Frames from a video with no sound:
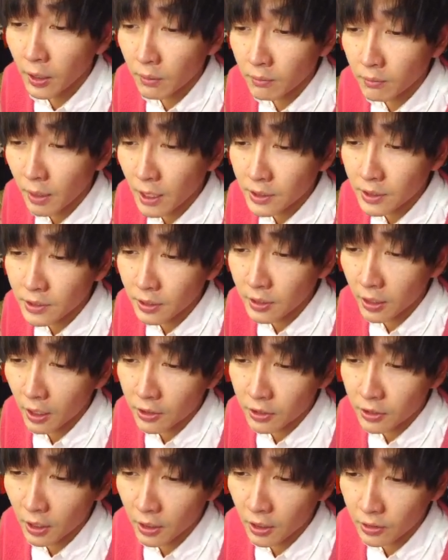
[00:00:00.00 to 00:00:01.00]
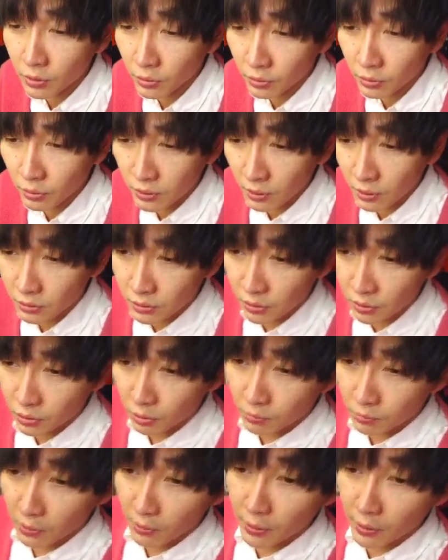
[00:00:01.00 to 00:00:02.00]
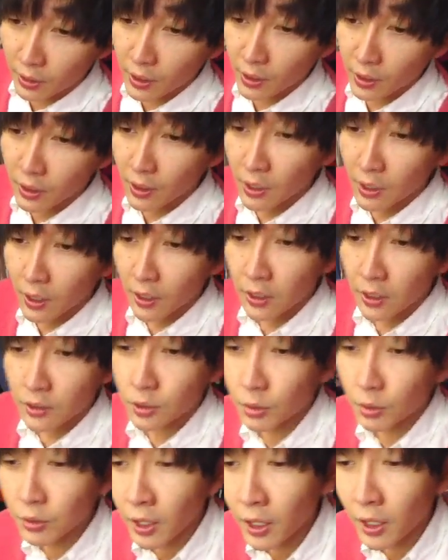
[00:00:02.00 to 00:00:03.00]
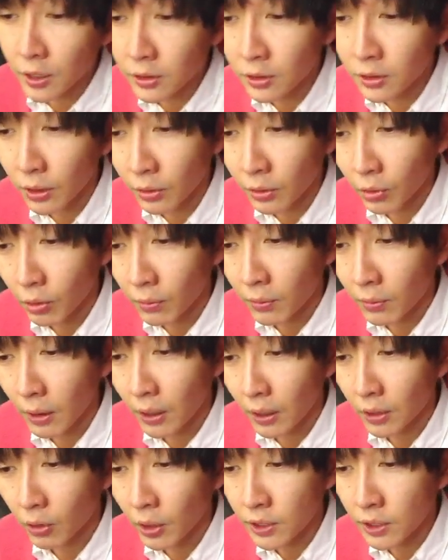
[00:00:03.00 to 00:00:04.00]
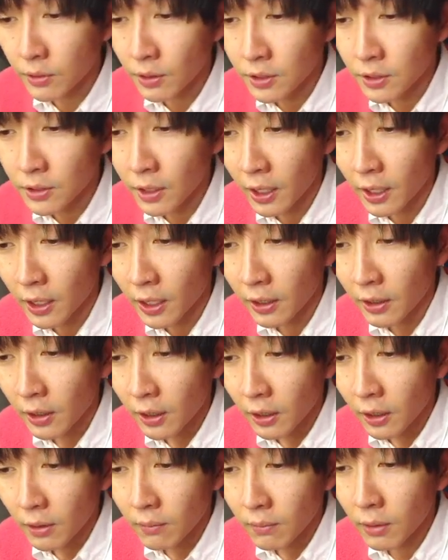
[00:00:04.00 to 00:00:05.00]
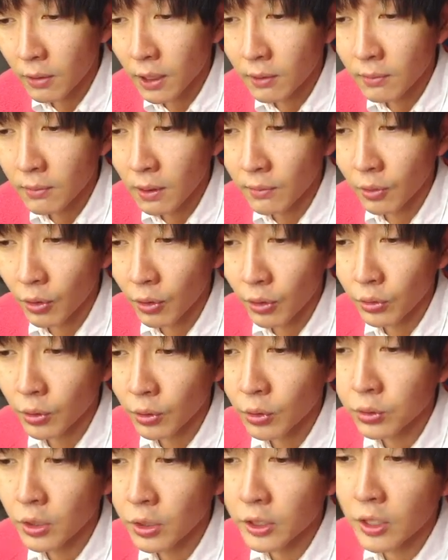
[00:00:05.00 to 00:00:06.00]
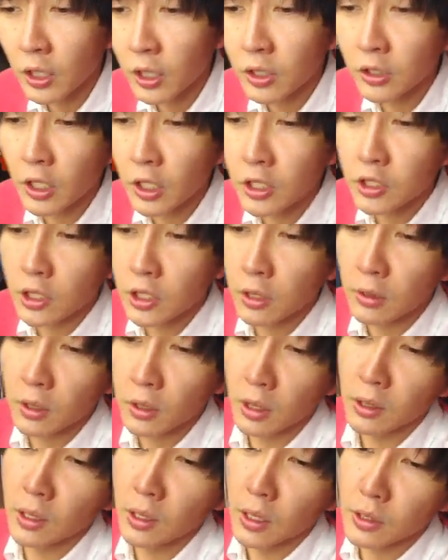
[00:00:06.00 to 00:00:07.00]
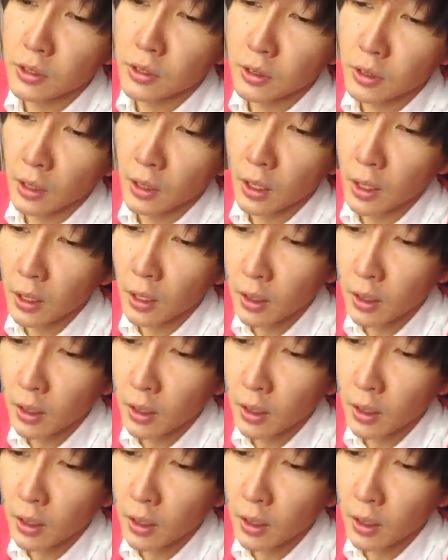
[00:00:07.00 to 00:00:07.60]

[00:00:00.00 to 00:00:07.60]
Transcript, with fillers: マイスライザーズ、おのこさんおすすこんばんは。え、そんなやってんのこんばんは。おやすみなさい。前前も踊りたくなっちゃうぐらい大好き。